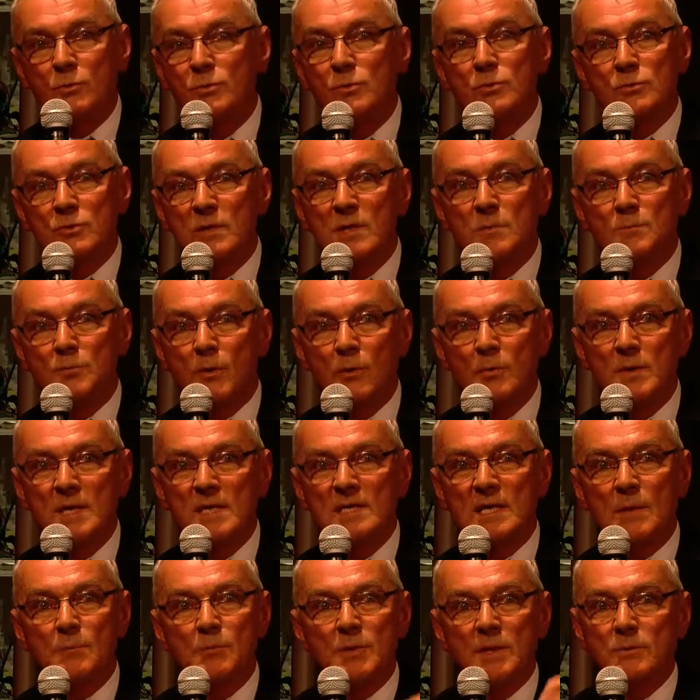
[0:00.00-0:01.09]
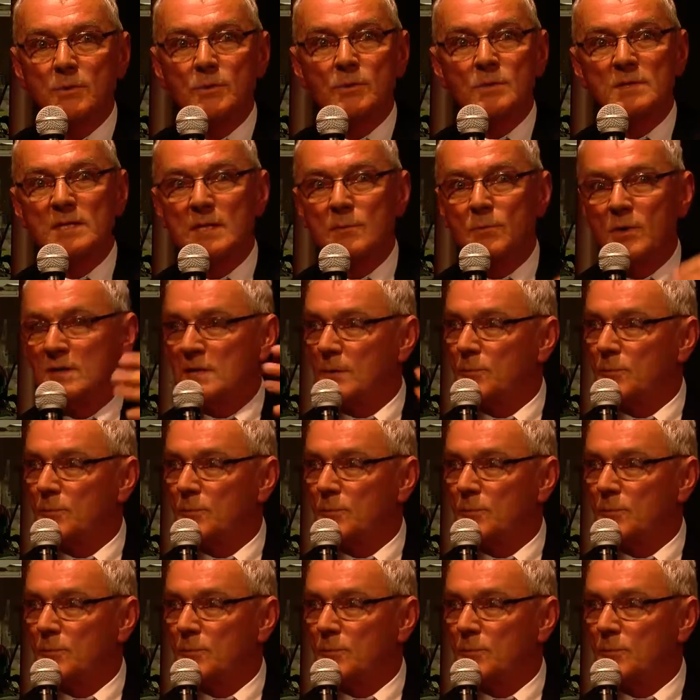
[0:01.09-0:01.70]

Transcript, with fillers: tout de suite pour lui, ça peut être que dans six mois,